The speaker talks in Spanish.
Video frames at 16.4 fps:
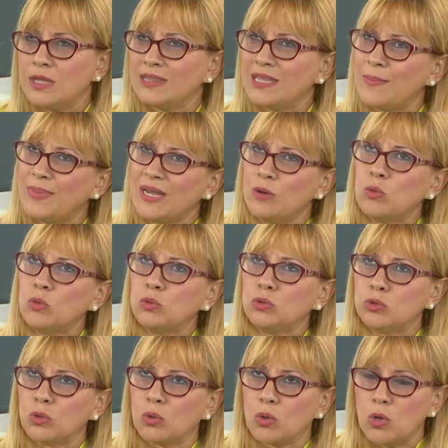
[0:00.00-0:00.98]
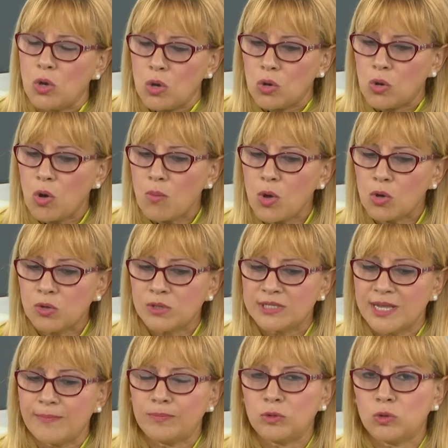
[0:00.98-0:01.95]
Te pregunto, ¿cómo
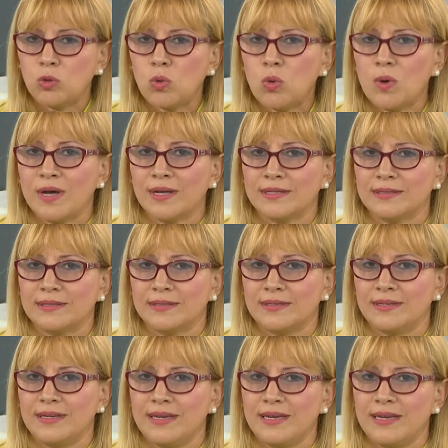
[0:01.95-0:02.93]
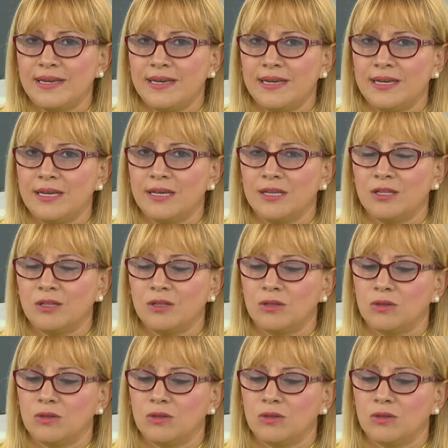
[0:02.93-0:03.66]
conceptúas eh,